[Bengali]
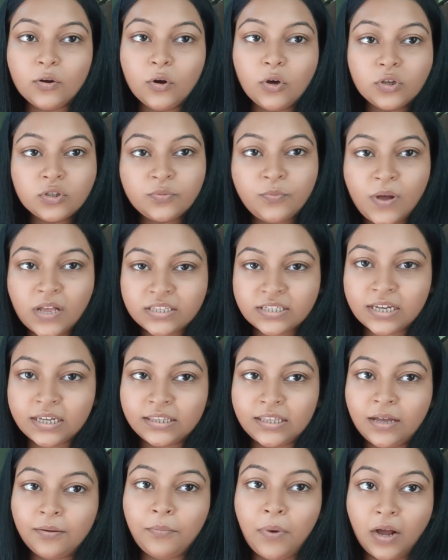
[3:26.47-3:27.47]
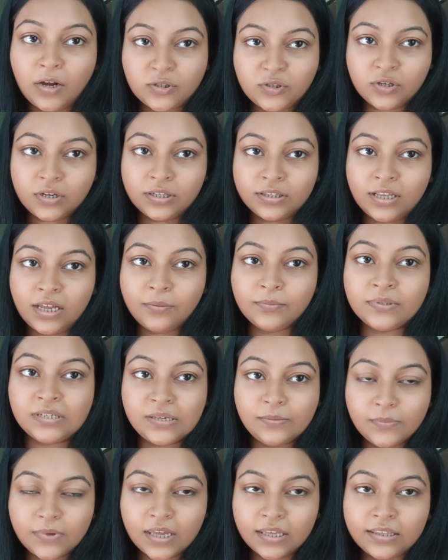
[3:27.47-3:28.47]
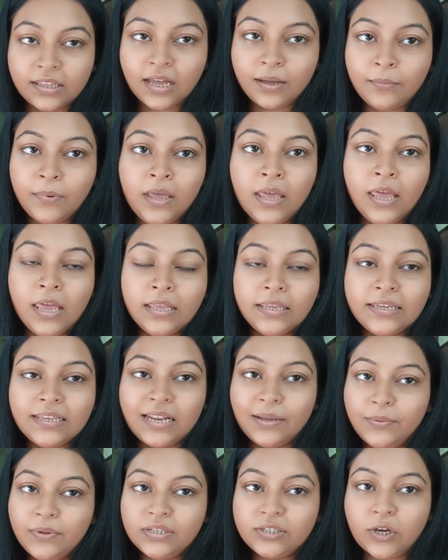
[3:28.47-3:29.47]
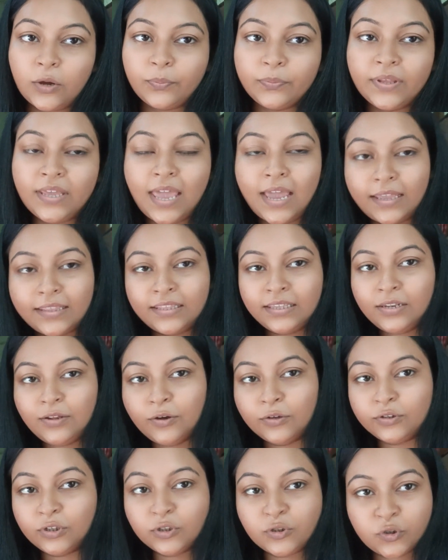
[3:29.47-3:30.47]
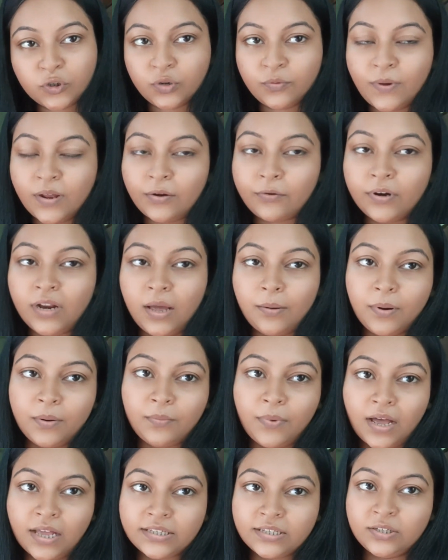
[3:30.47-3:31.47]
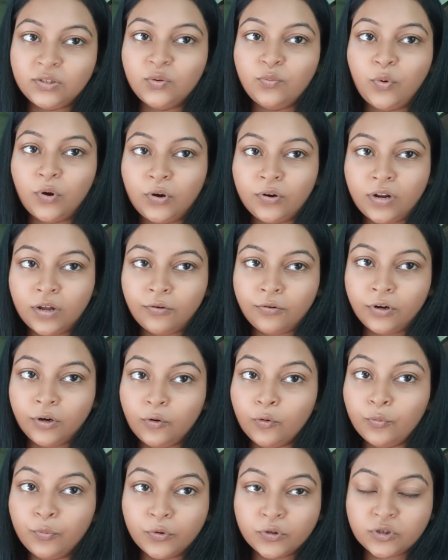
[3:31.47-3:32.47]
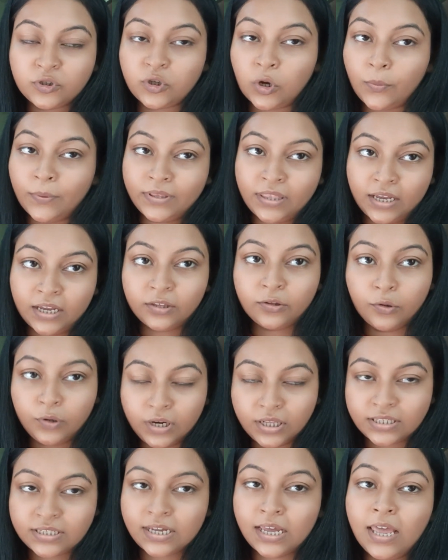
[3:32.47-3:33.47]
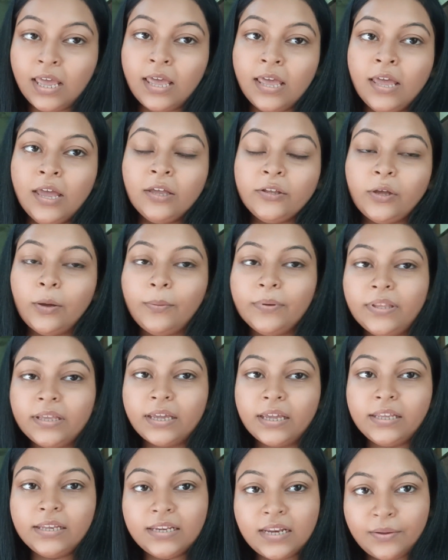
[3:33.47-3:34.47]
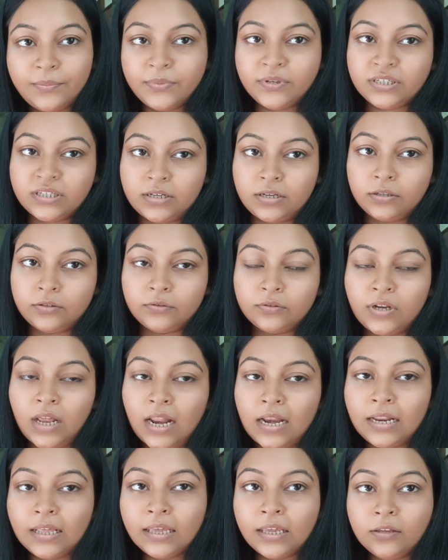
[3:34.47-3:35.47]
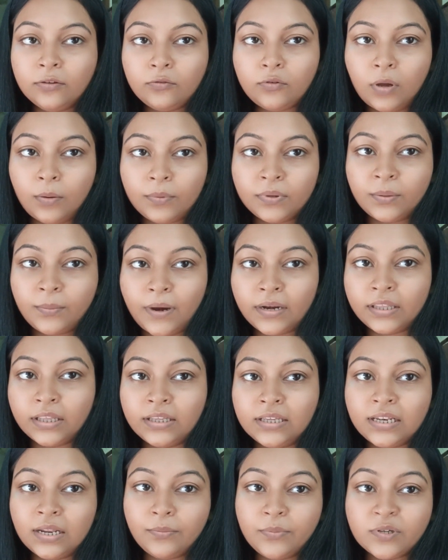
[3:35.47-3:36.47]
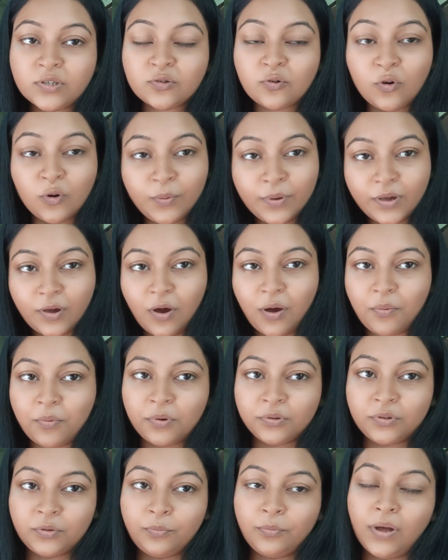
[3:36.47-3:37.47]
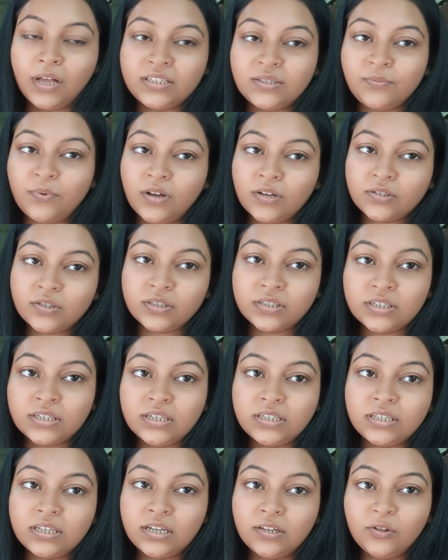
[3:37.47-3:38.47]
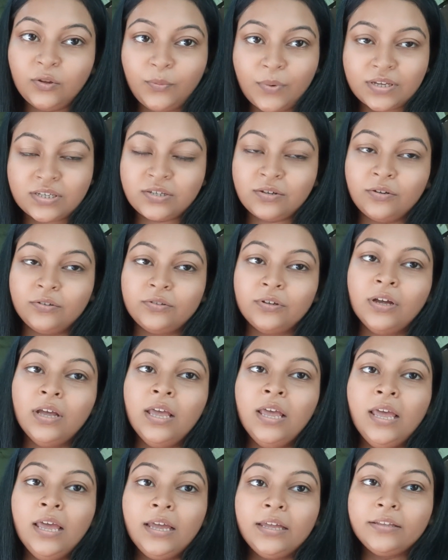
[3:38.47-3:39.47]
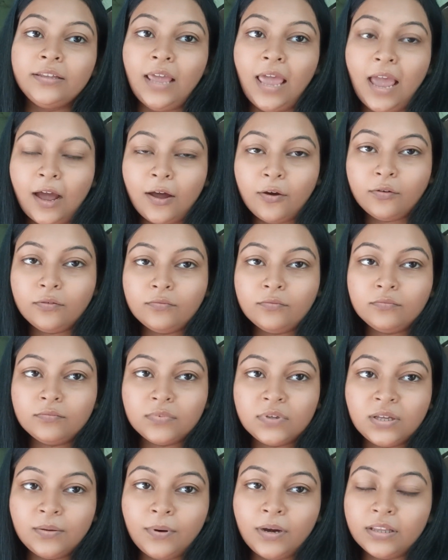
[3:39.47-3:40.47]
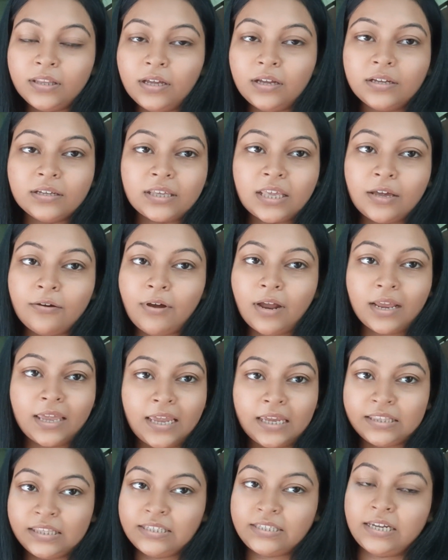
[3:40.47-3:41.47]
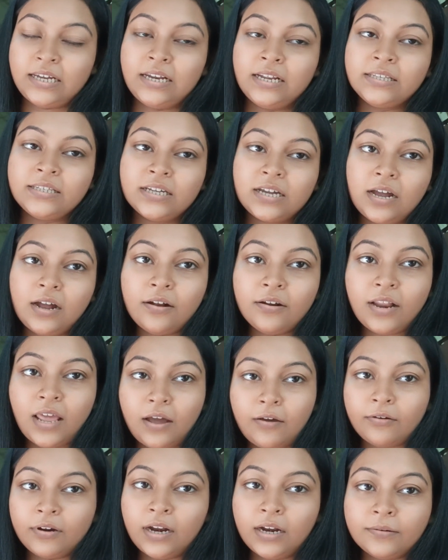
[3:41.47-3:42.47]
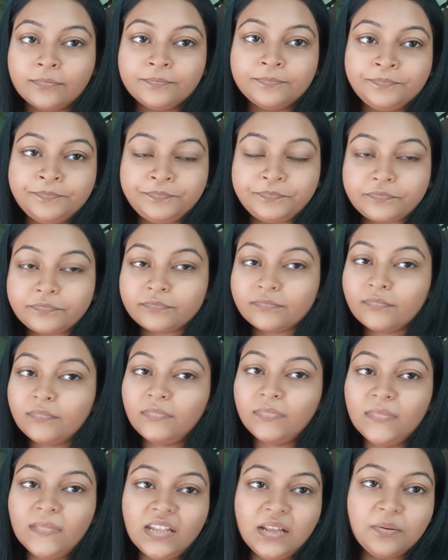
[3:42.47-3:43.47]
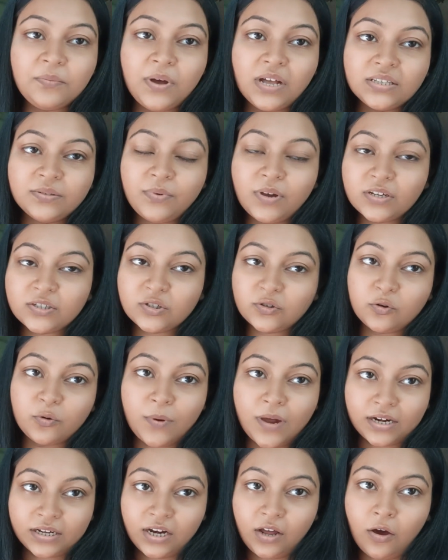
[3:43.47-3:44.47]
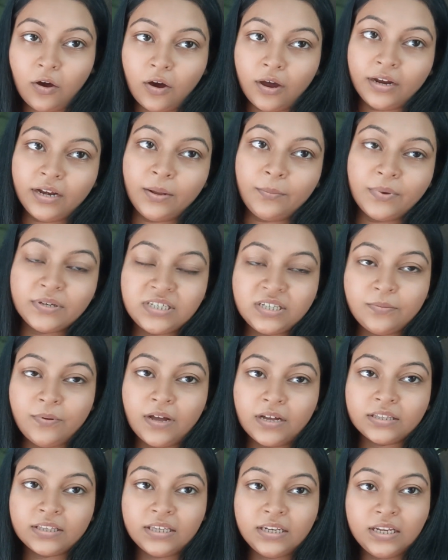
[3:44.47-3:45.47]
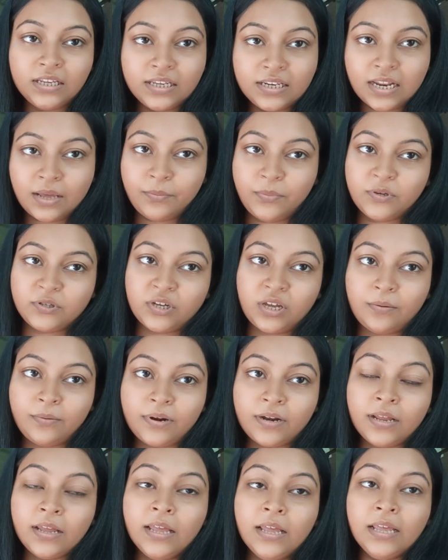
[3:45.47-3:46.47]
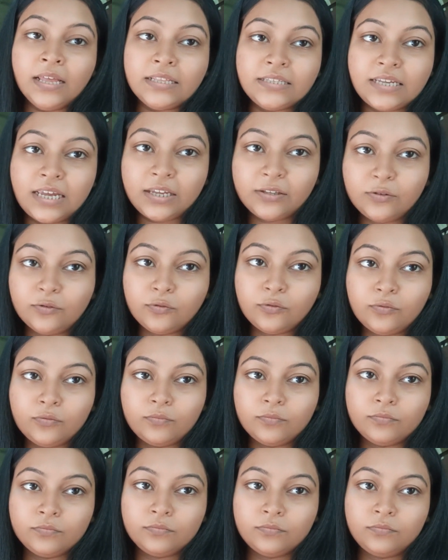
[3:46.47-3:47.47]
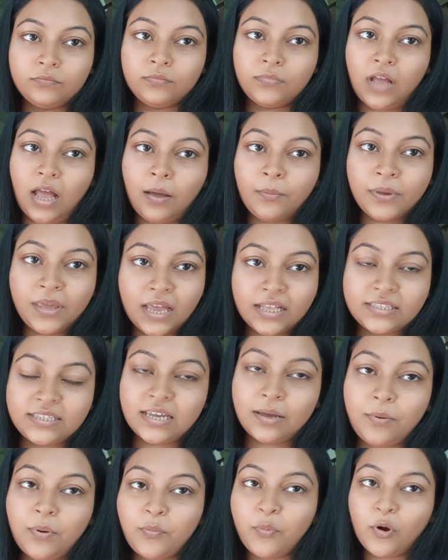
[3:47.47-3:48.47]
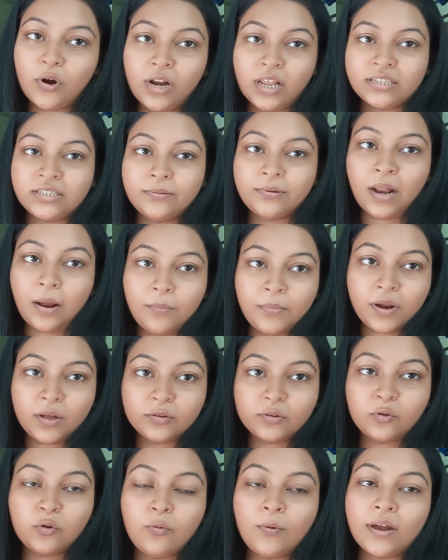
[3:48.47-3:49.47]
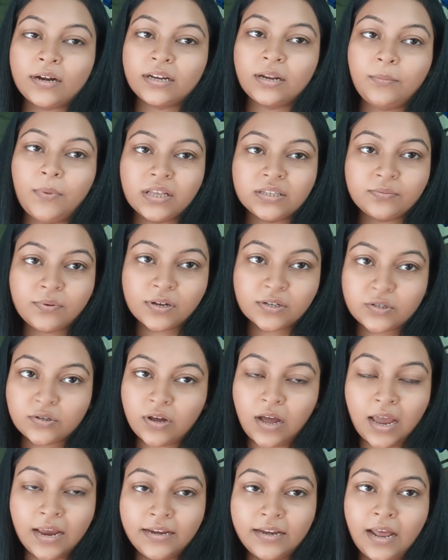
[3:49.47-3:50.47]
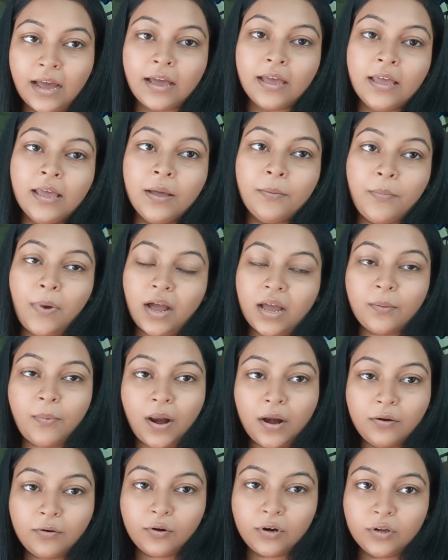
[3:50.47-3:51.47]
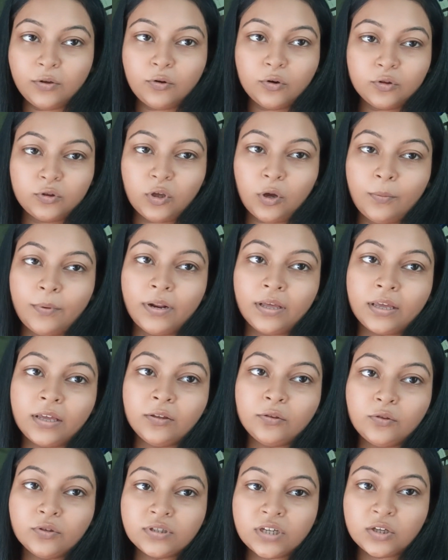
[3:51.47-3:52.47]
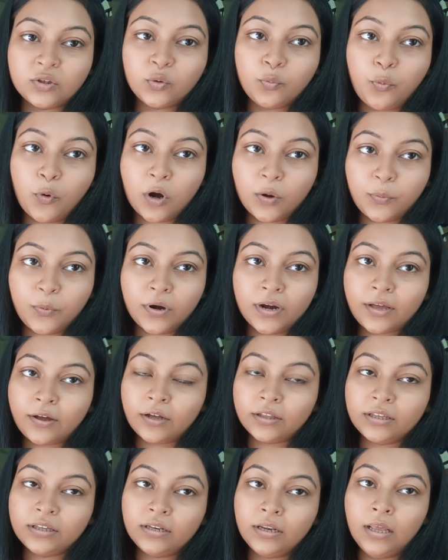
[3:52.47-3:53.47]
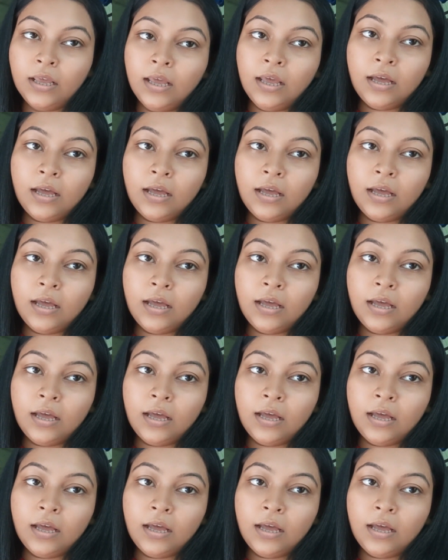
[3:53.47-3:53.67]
রোজ মাছ খেতাম মাংস খেতাম ডিম খেতাম নিরামিষ সপ্তাহে একদিনই হতো শনিবার করে আমার মা যেহেতু বড় ঠাকুরের উপোস জবে থেকে ধরেছে তবে থেকে নিরামিষ খেত নালে কিন্তু আমাদের বাড়িতে নিরামিষ খুবই কম হতো মাছ মাংসের জিনিসই কিন্তু বেশি হতো কিন্তু এখন কি বলতো কেউ আর খেতে চায় না যে কারণে এখন আর মাছ মাংস খুব একটা হয় না বেশিরভাগ দিনই নিরামিষ হয় এবার যেহেতু আমি আছি আমার বর আছে এবার আমরাও তো খুব একটা মাছ মাংস খাই না মাকে বারণ করি করতে হবে না কিন্তু যেহেতু পরপর কদিন